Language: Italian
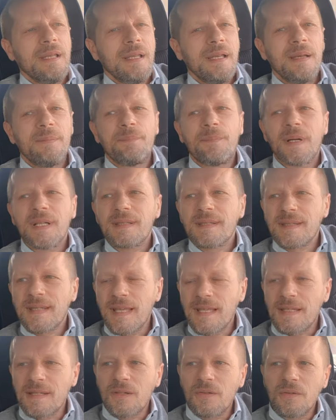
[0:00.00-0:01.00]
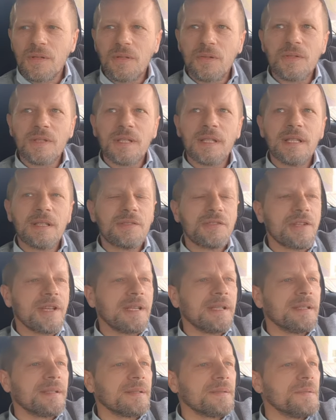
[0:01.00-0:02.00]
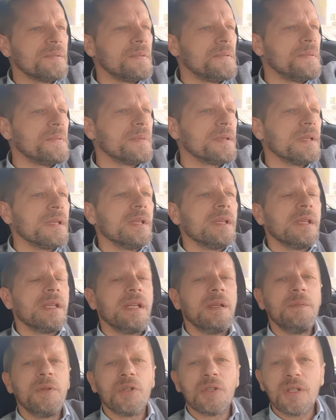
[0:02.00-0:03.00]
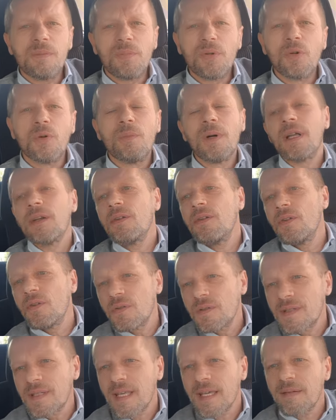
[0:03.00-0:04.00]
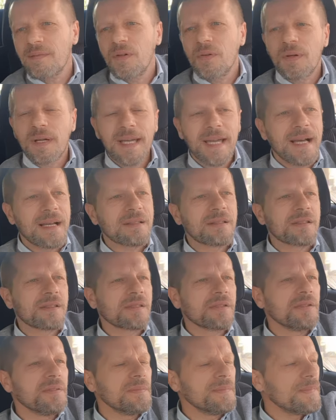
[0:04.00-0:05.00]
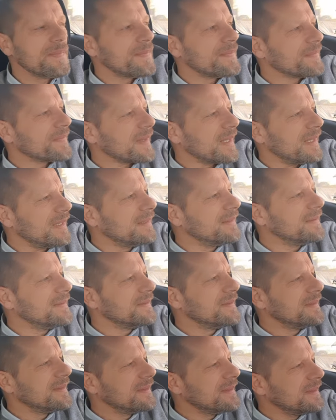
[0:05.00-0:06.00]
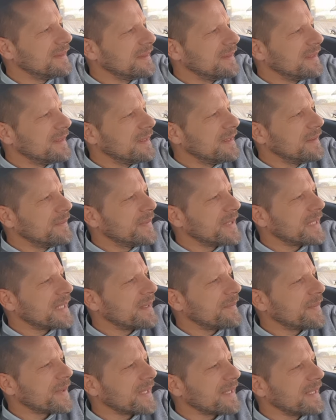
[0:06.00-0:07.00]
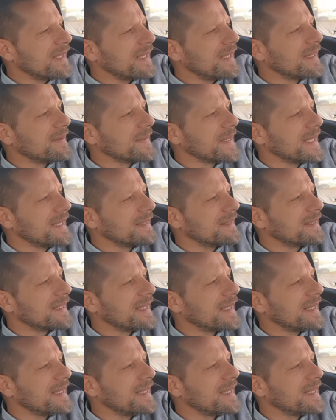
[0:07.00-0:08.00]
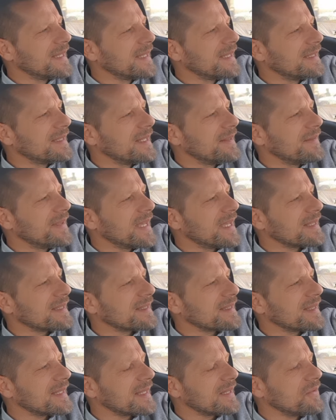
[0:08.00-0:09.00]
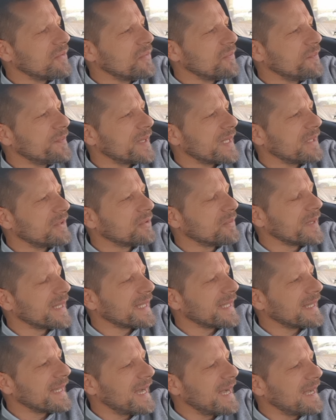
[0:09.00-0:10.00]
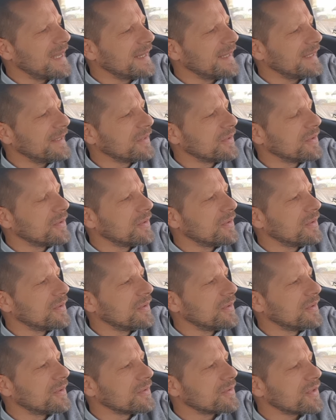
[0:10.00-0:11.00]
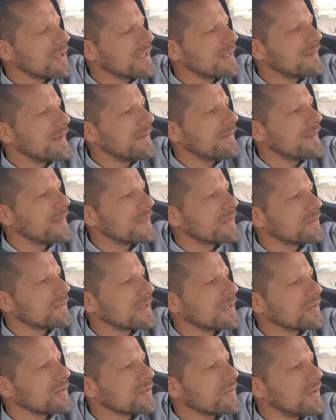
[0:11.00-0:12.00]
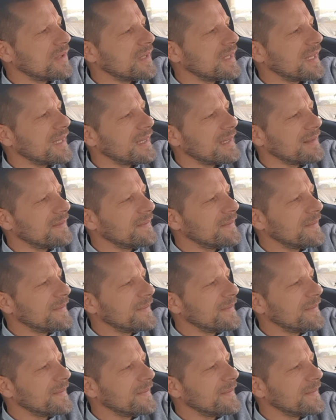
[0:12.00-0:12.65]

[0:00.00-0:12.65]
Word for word: È pazzesco una cosa del genere. Il mio diploma non serve un cazzo, eh, perché praticamente devi essere un perito meccanico, cioè devi avere una scuola